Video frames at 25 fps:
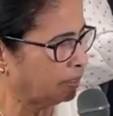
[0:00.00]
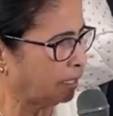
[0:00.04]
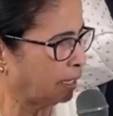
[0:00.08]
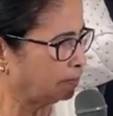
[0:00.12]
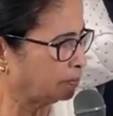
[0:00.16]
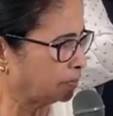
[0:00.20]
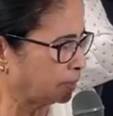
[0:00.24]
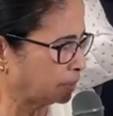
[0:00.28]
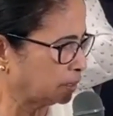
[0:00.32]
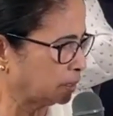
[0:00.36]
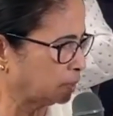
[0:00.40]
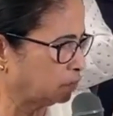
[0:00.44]

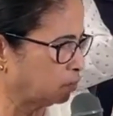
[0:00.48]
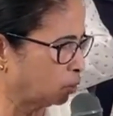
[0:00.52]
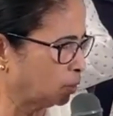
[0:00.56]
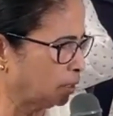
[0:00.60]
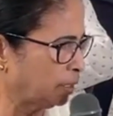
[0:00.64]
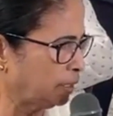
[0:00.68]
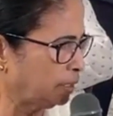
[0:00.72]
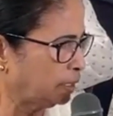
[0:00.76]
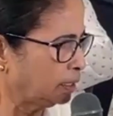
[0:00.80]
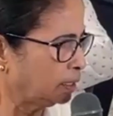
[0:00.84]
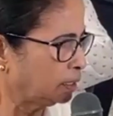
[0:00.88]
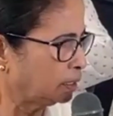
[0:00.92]
আমি আপনাদের
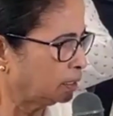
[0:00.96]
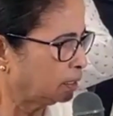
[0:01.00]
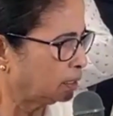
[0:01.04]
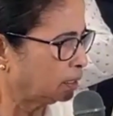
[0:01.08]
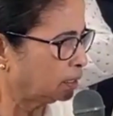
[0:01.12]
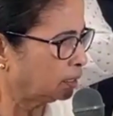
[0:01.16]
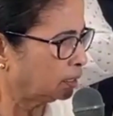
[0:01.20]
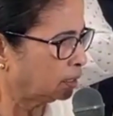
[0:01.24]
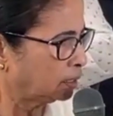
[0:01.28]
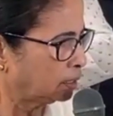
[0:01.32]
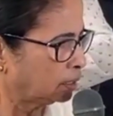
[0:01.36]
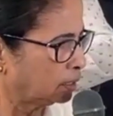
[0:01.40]
বলি
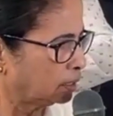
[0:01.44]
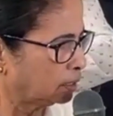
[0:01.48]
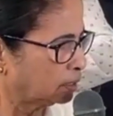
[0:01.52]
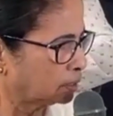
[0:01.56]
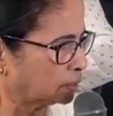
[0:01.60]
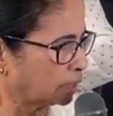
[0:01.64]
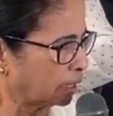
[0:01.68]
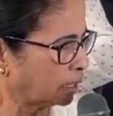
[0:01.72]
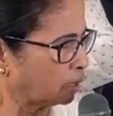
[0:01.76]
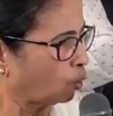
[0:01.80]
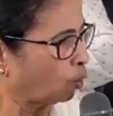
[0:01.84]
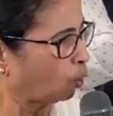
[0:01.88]

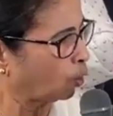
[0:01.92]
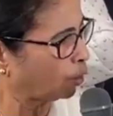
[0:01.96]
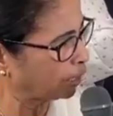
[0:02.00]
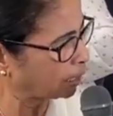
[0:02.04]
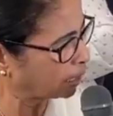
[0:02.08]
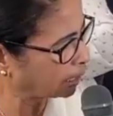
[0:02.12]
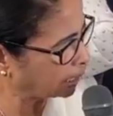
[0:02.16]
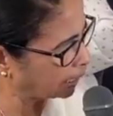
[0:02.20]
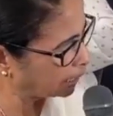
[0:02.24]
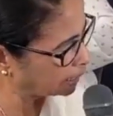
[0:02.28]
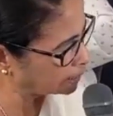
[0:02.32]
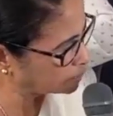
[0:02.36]
তার
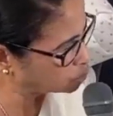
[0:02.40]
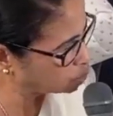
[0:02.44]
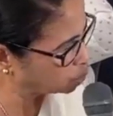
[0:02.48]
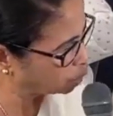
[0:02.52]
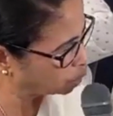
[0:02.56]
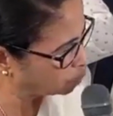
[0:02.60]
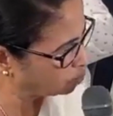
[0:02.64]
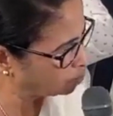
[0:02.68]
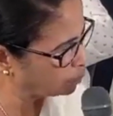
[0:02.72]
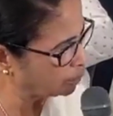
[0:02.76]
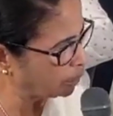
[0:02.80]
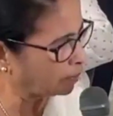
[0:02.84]
অনেক
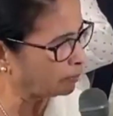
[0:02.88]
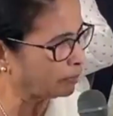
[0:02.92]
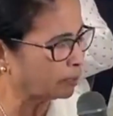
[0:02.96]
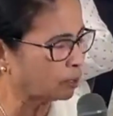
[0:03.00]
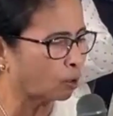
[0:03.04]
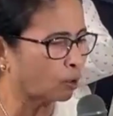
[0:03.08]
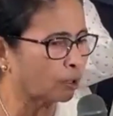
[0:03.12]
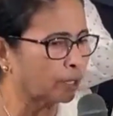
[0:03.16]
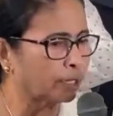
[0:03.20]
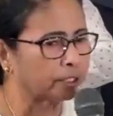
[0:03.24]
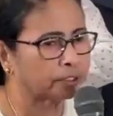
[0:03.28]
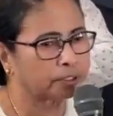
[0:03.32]
কাজকর্মই
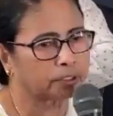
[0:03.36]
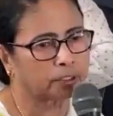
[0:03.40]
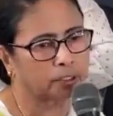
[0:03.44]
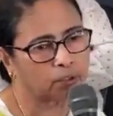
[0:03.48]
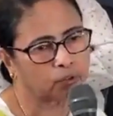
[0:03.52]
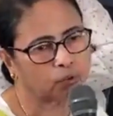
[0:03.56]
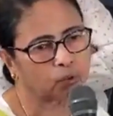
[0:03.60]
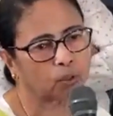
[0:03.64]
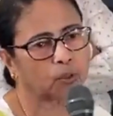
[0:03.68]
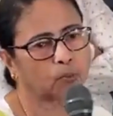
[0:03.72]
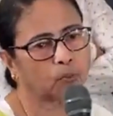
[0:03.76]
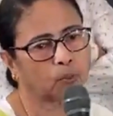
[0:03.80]
আমার অনেক
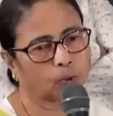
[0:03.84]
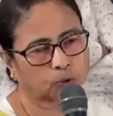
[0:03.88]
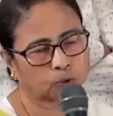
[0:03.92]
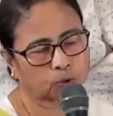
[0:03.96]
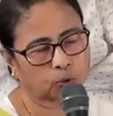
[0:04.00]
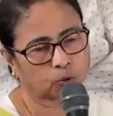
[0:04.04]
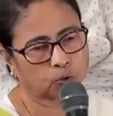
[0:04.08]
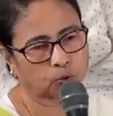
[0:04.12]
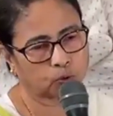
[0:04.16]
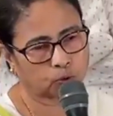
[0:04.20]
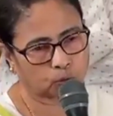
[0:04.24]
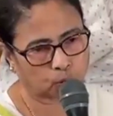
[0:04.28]
দিন ধরে
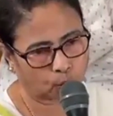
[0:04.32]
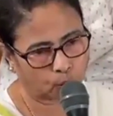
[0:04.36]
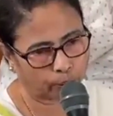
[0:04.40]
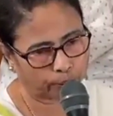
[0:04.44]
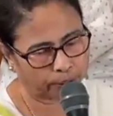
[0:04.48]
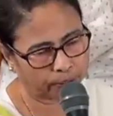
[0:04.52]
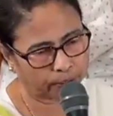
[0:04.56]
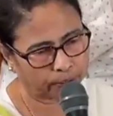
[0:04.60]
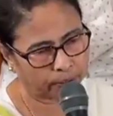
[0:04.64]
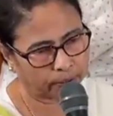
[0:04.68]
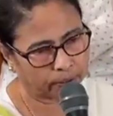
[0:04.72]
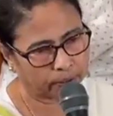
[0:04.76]
পছন্দ
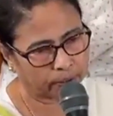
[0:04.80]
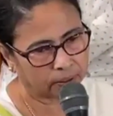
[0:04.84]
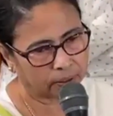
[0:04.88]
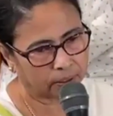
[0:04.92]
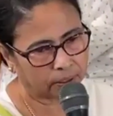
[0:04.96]
নয়